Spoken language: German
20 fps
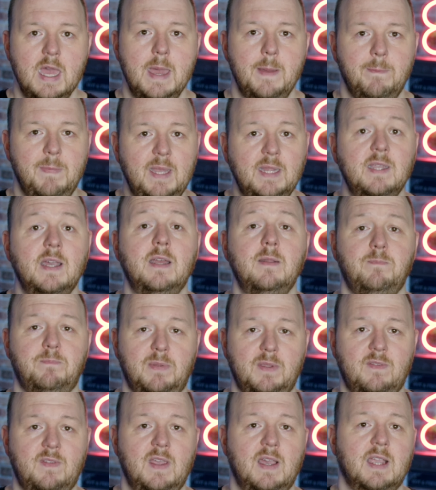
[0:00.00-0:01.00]
Meta hat
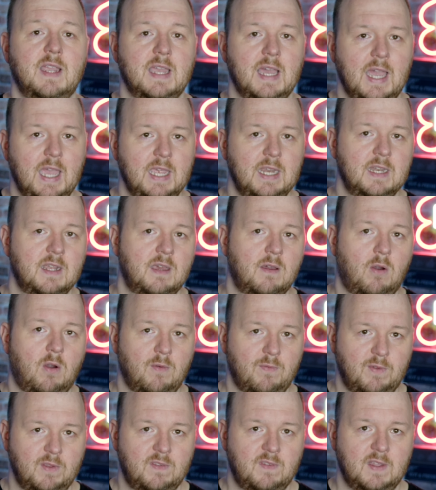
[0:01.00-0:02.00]
bisher keine
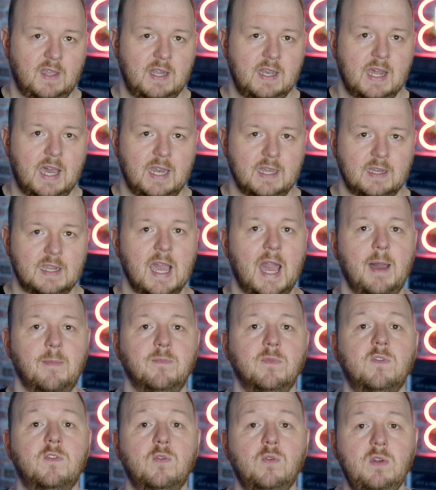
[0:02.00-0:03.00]
offiziellen
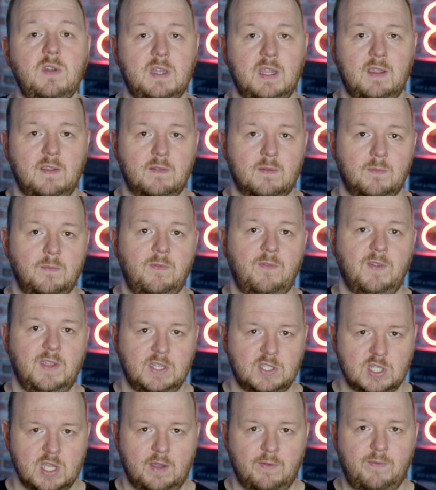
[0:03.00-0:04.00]
Angaben zu diesem
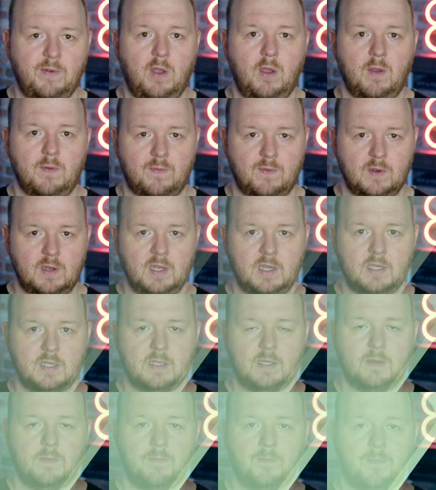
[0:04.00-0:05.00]
Feature veröffentlicht